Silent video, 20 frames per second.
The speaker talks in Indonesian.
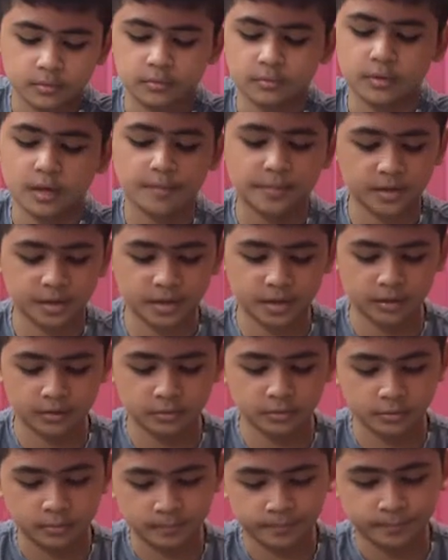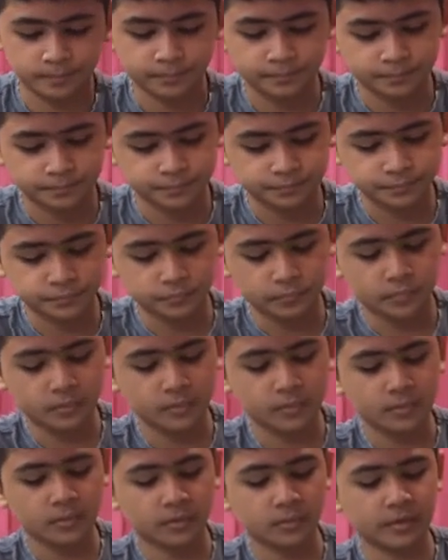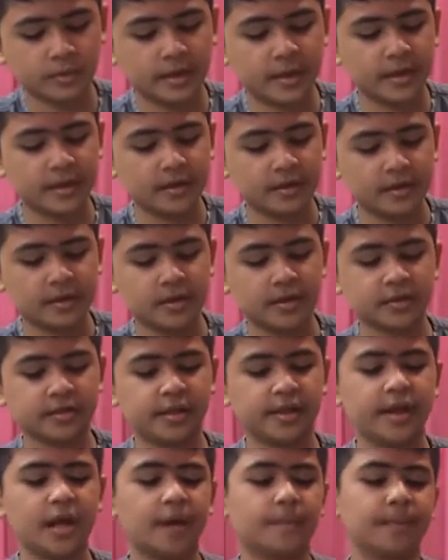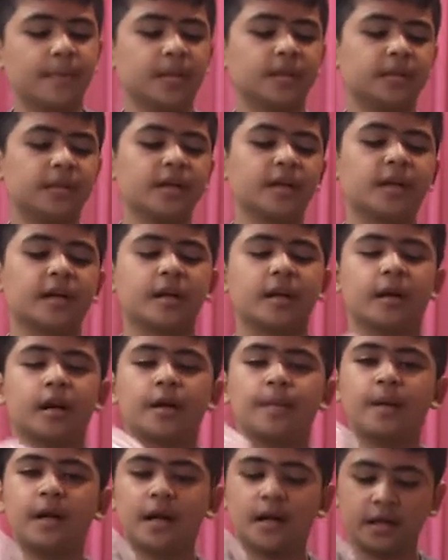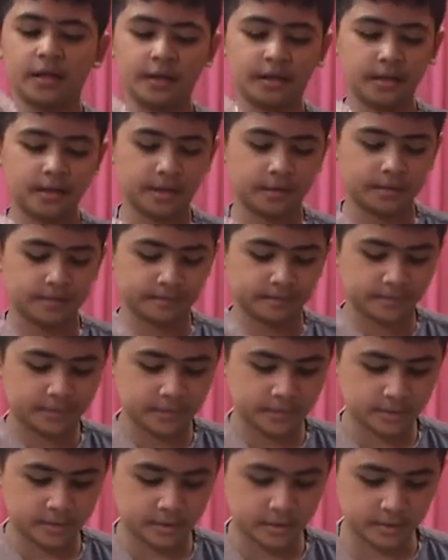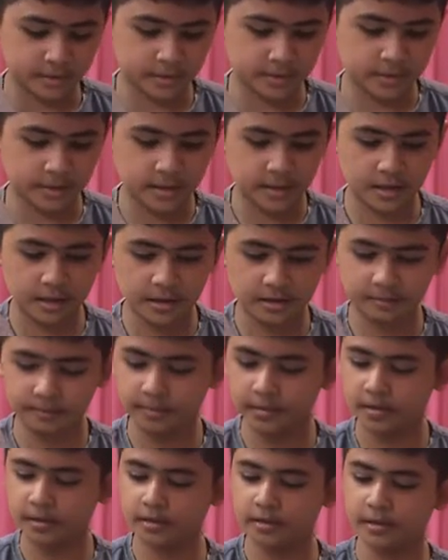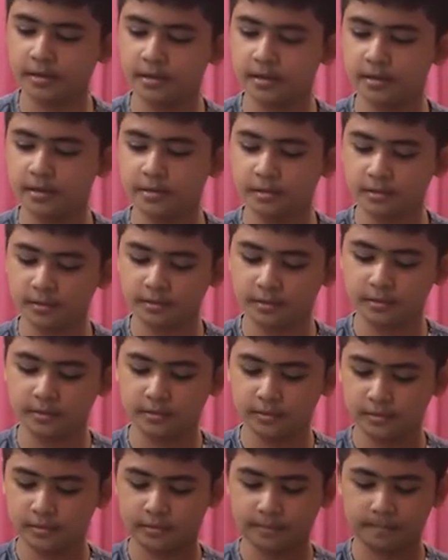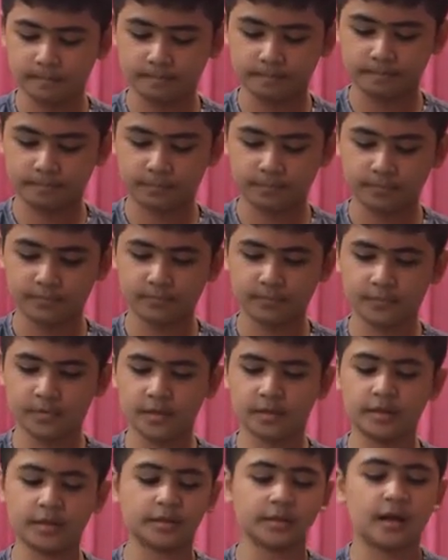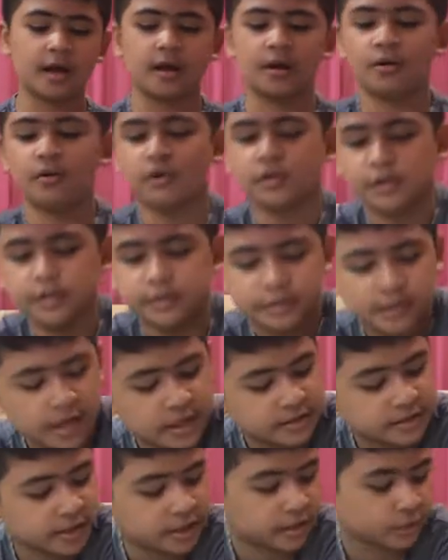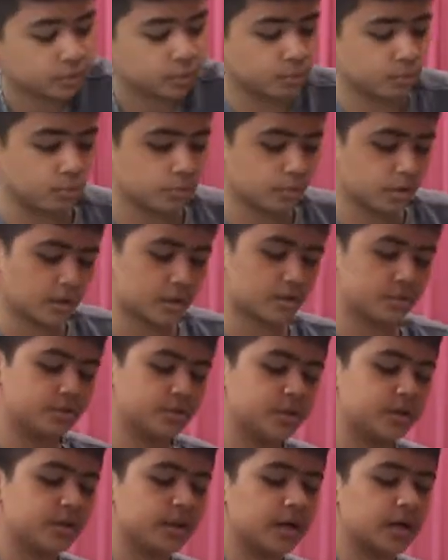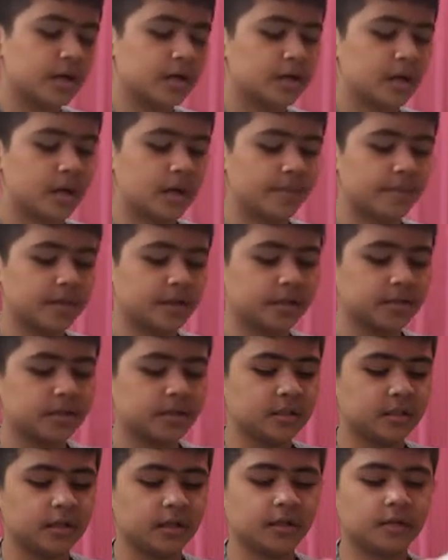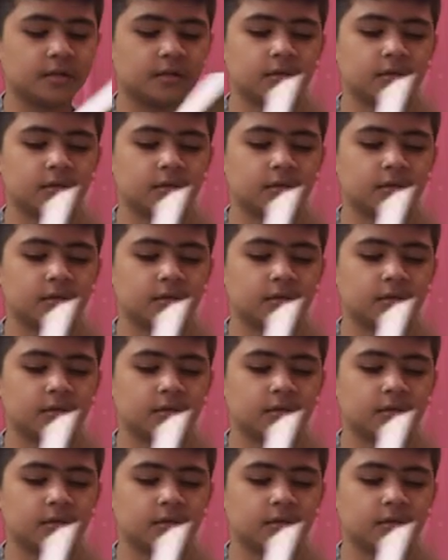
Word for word: nggak penting itu oke jadi yang penting adalah barang ini ini dia barangnya kita taruh kita cek dulu kerdusnya ada apa aja ya